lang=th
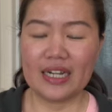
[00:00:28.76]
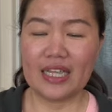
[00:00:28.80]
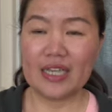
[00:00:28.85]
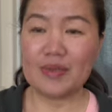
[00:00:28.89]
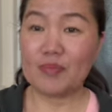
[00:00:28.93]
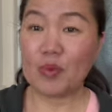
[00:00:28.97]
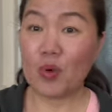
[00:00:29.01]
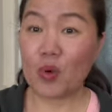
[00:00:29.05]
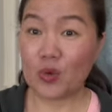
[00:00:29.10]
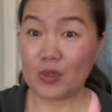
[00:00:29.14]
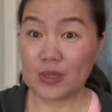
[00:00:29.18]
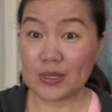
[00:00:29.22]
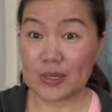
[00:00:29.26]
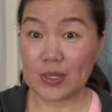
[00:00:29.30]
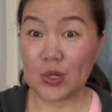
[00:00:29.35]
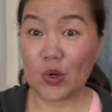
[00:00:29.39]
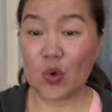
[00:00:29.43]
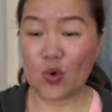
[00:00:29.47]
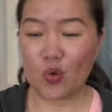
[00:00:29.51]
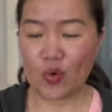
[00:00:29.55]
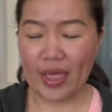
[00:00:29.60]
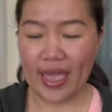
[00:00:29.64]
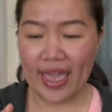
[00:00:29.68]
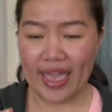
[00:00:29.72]
ได้โพสต์ล
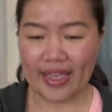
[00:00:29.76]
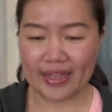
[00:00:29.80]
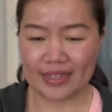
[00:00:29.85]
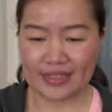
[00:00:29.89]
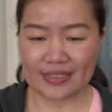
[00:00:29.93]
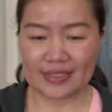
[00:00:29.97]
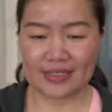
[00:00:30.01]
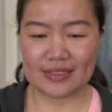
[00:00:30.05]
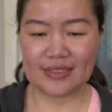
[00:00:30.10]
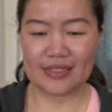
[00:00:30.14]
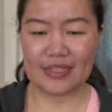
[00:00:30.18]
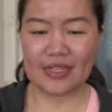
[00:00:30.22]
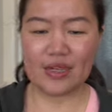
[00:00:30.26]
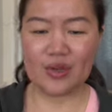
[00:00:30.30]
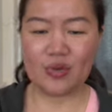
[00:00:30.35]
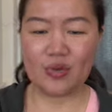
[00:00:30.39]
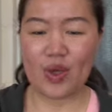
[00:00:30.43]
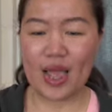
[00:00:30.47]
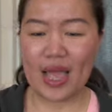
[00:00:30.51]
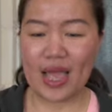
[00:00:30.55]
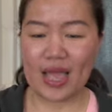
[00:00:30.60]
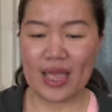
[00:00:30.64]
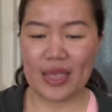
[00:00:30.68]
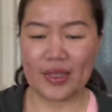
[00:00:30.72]
ง X นะ
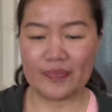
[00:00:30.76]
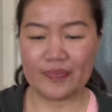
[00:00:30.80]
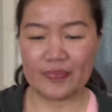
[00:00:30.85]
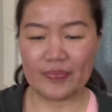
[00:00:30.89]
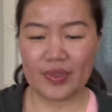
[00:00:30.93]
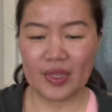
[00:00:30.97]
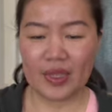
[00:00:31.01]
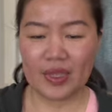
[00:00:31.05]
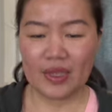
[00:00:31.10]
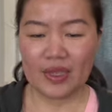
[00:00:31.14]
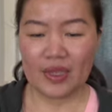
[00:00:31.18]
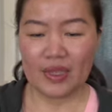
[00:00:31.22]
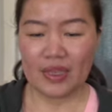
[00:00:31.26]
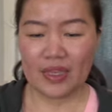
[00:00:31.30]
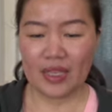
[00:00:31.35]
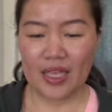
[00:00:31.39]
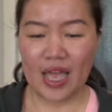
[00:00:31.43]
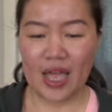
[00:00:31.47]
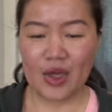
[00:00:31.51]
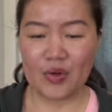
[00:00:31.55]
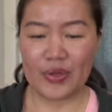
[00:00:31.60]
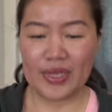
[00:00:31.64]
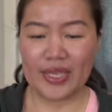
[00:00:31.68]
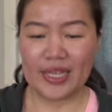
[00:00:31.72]
ว่าข่าว